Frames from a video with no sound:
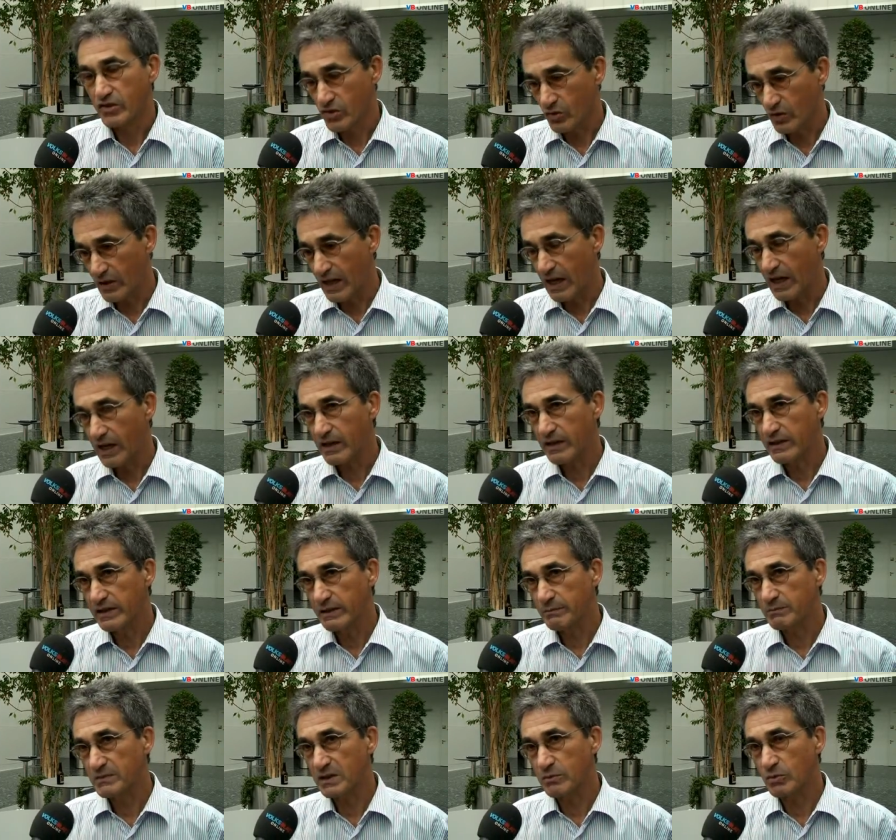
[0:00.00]
solange
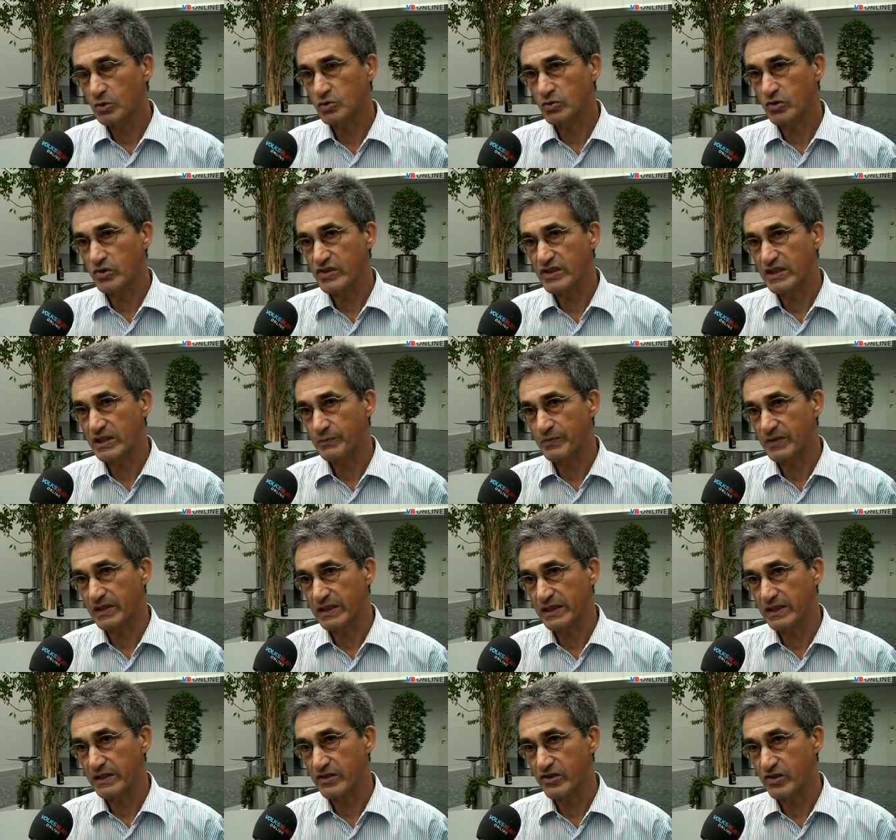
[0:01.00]
nimmt der motorisierte
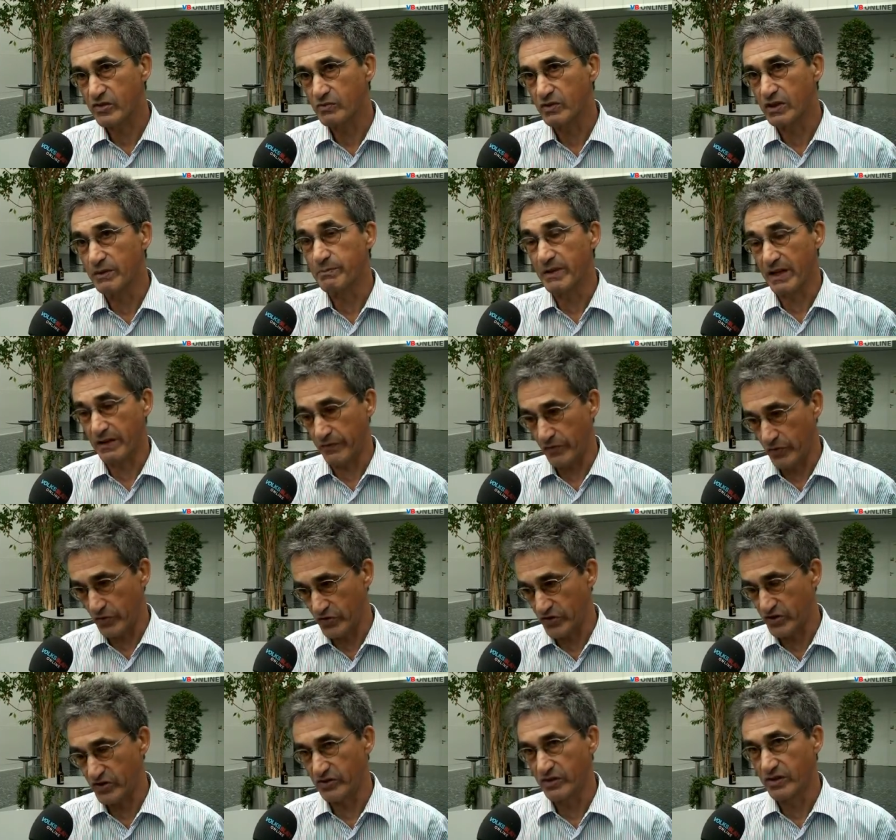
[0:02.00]
Verkehr zu. Wir
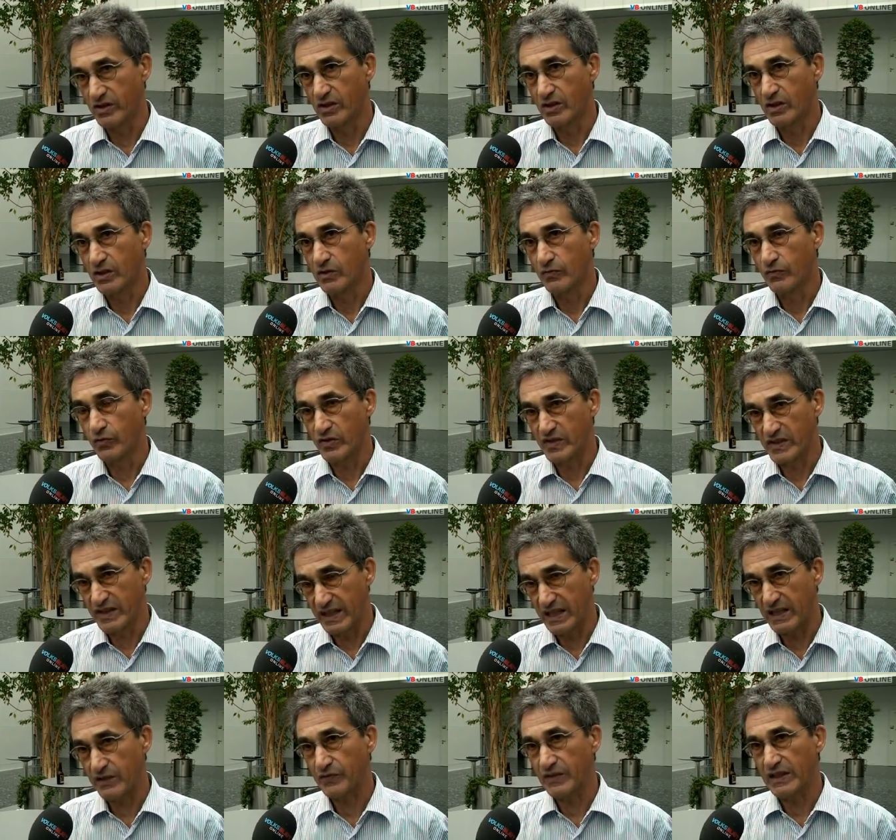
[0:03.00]
wissen von
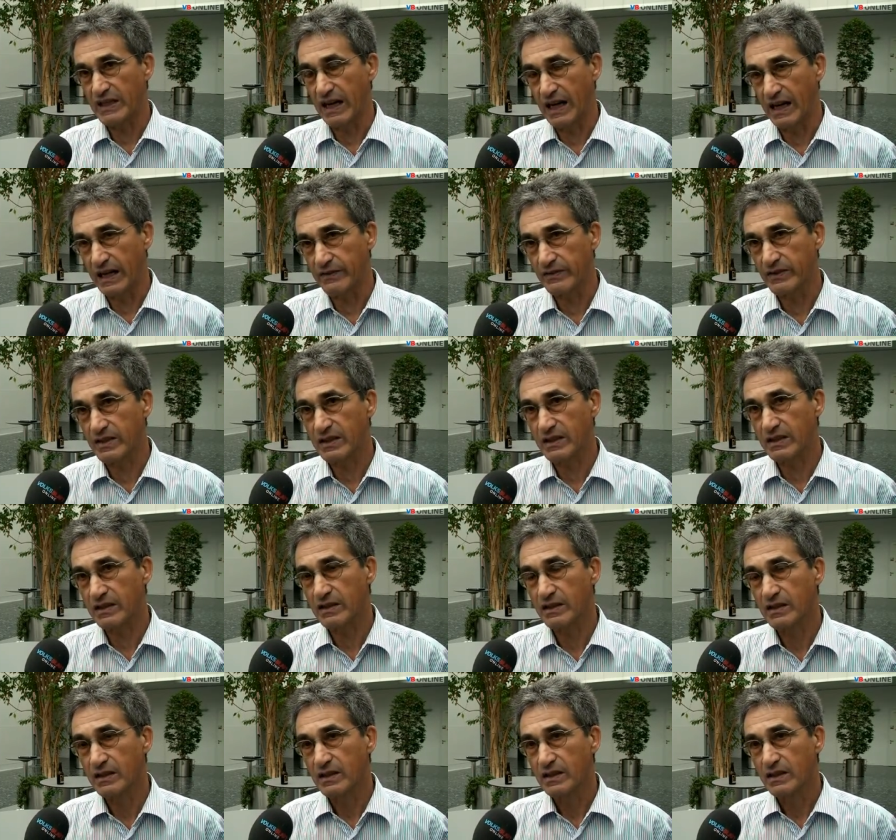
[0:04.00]
sehr vielen
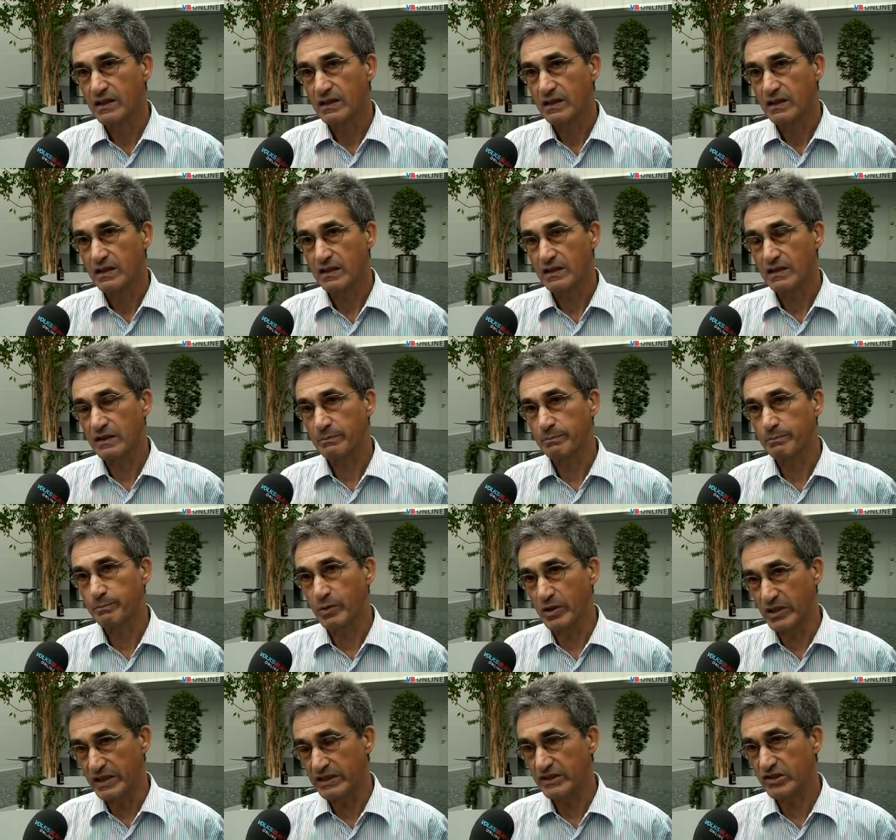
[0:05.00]
anderen äh,
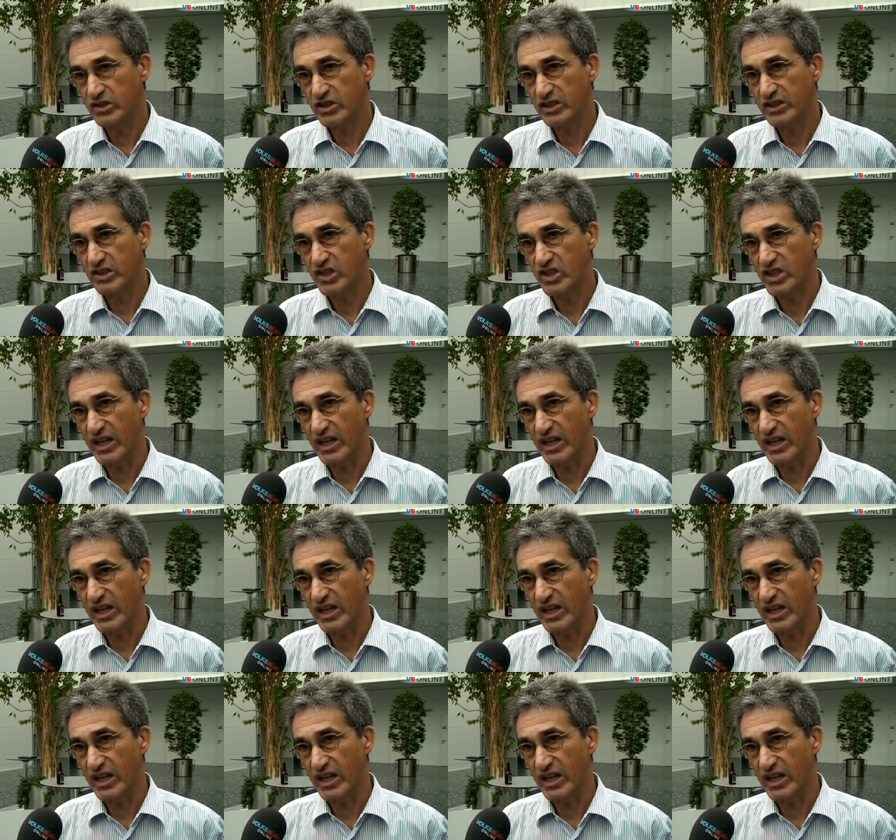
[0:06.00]
politischen